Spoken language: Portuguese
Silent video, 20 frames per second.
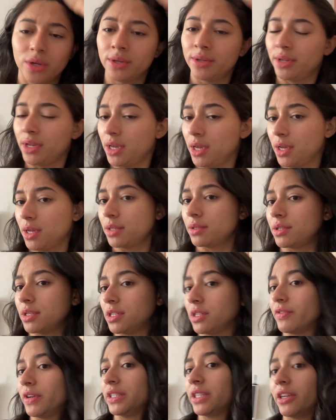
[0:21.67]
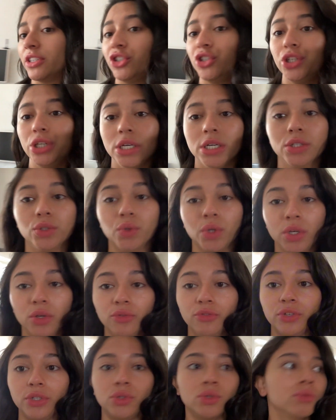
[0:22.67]
Não sei se vai estar tá chiando aí o
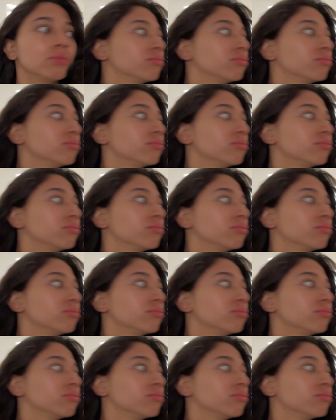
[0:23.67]
vídeo.